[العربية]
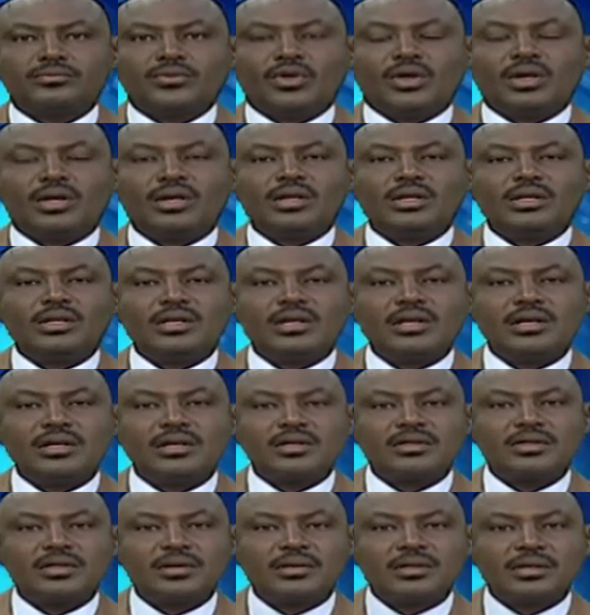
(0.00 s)

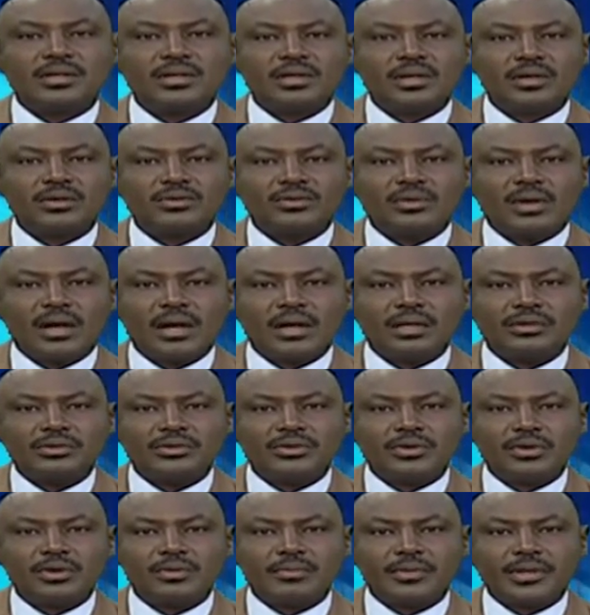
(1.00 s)
إلى ذلك أوضح
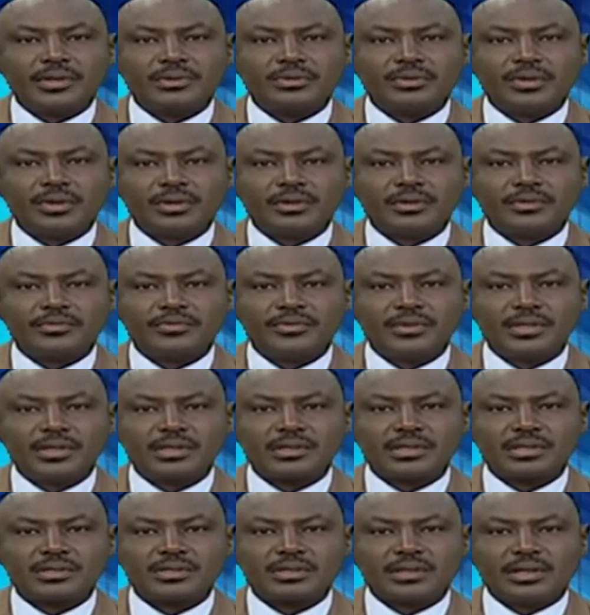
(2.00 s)
ديوم توك في
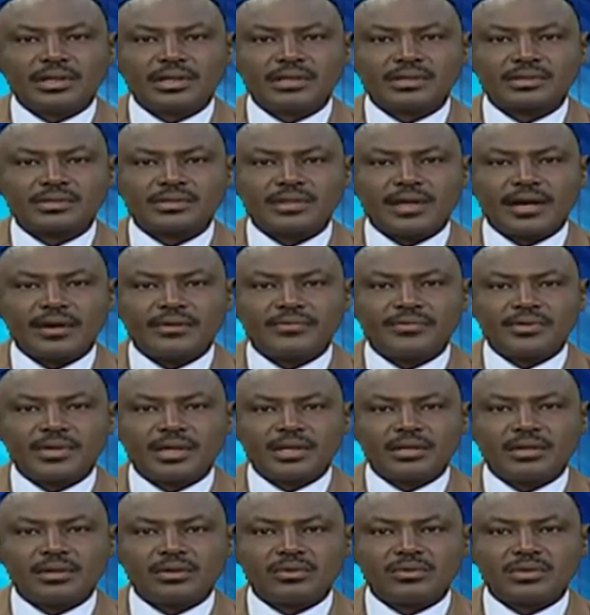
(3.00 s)
تصريح صحفي
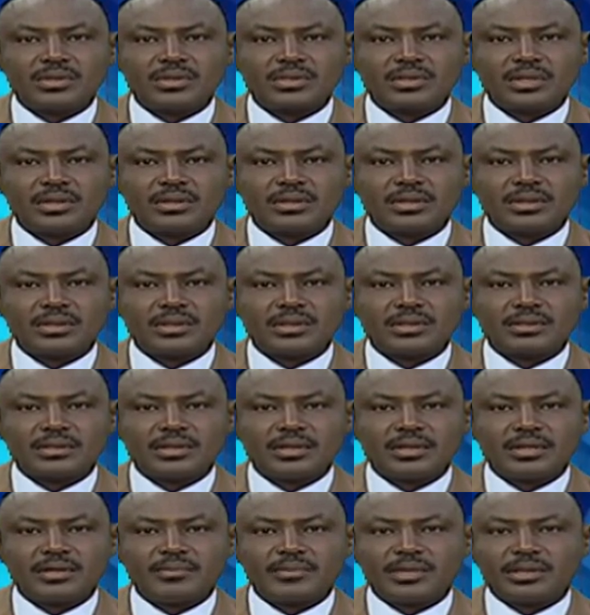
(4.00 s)
أن الوساطة
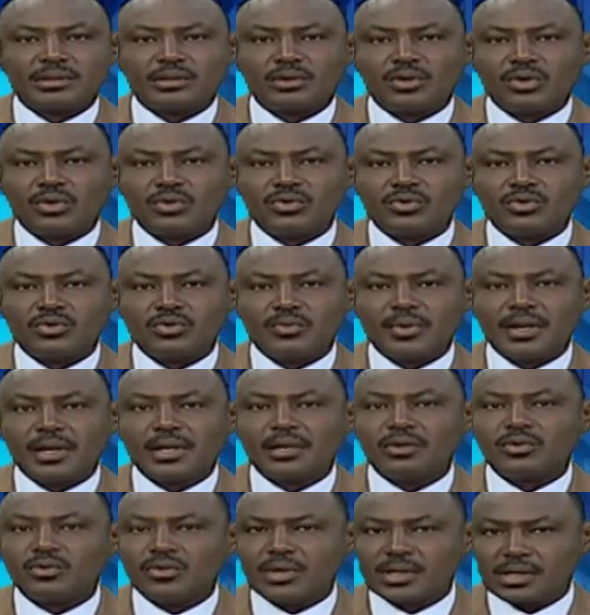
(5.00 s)
سلمت الحكومة
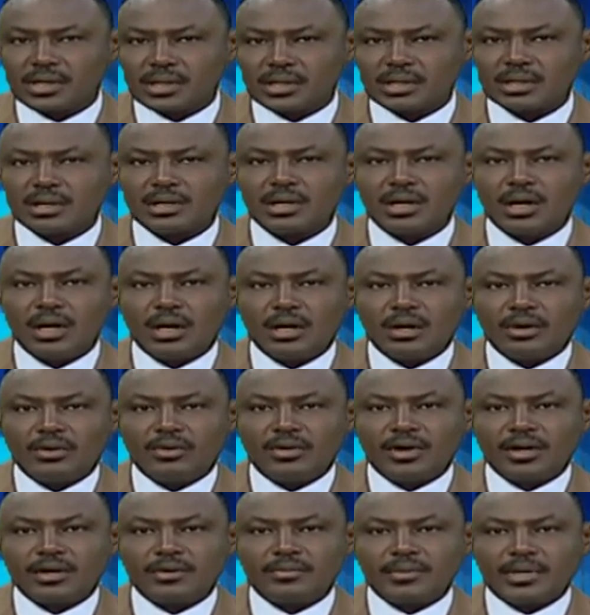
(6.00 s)
الورقة
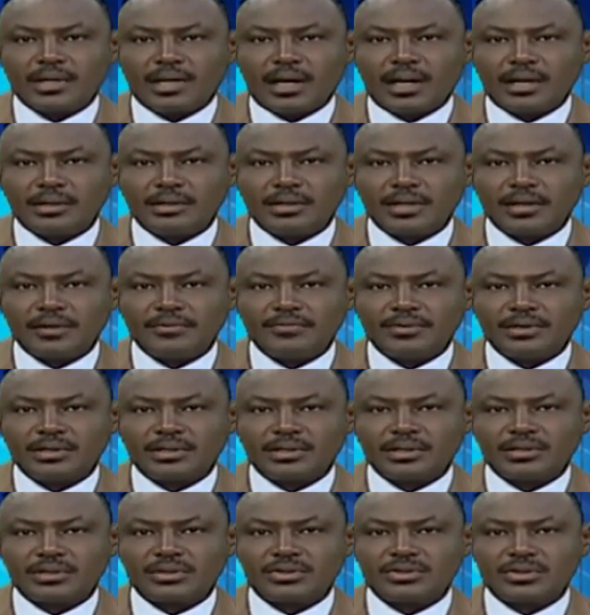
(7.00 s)
ومنحتها
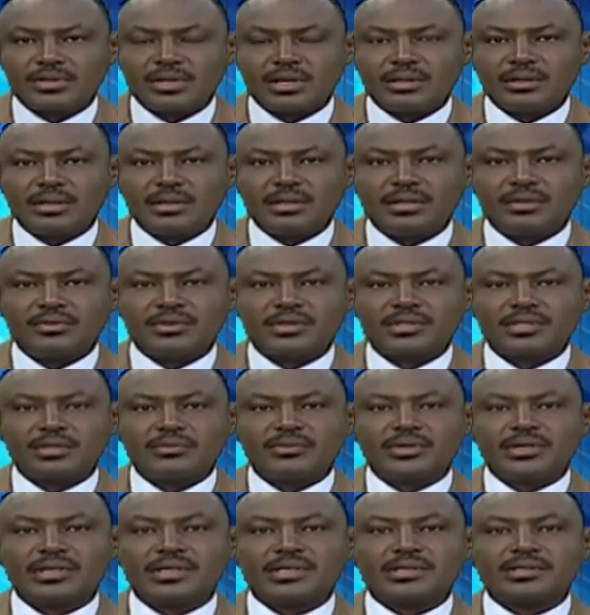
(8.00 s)
فترة
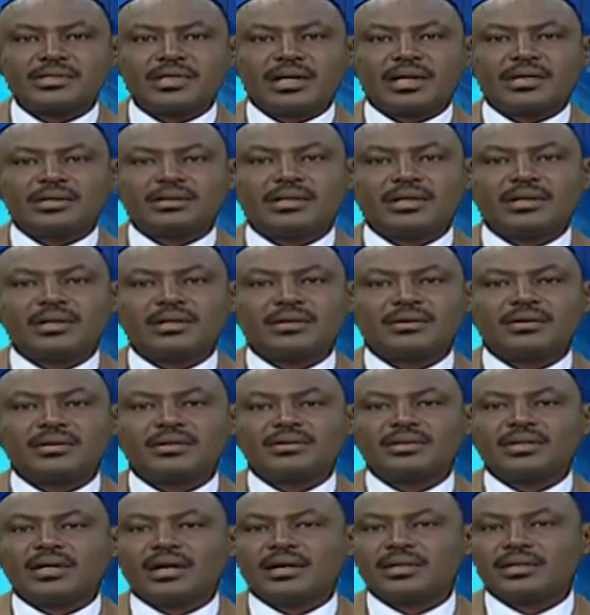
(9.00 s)
72 ساعة
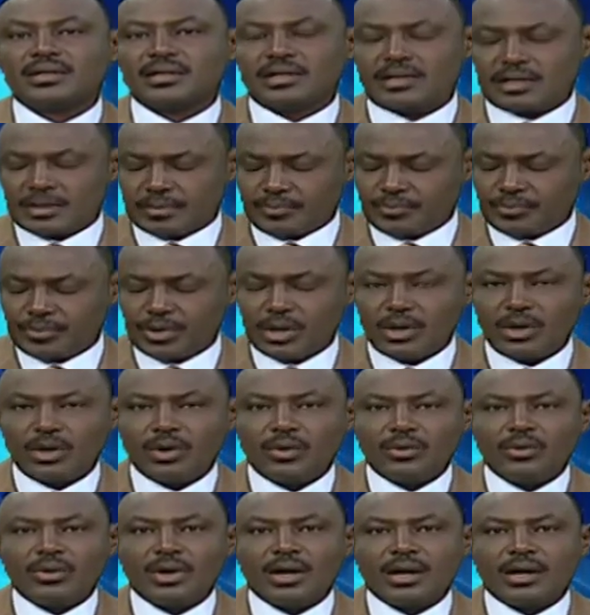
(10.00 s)
للرد عليها
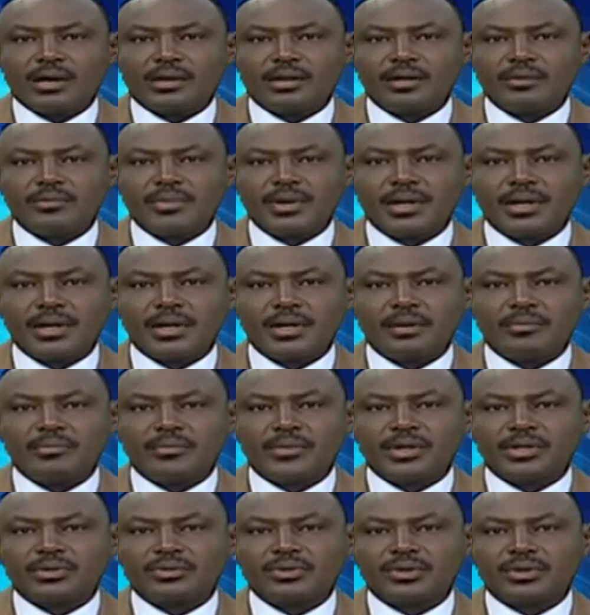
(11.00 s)
وأعرب
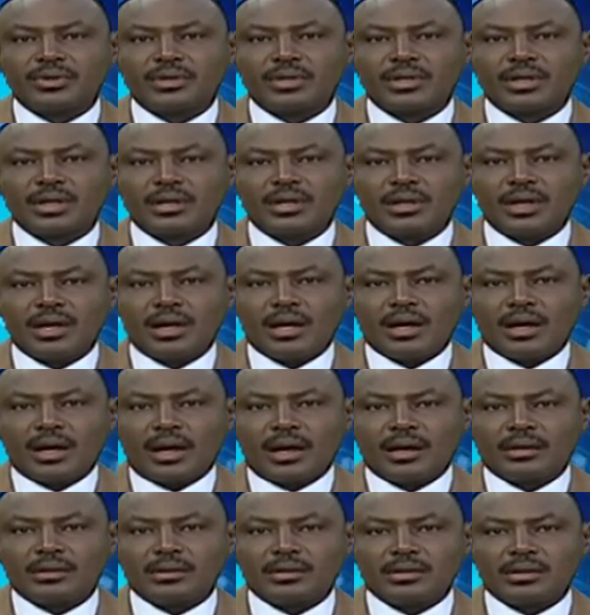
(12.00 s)
ماتوك
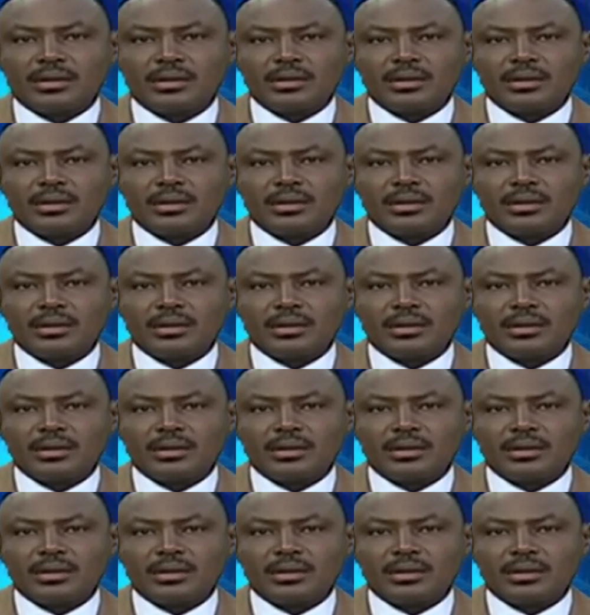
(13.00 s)
عن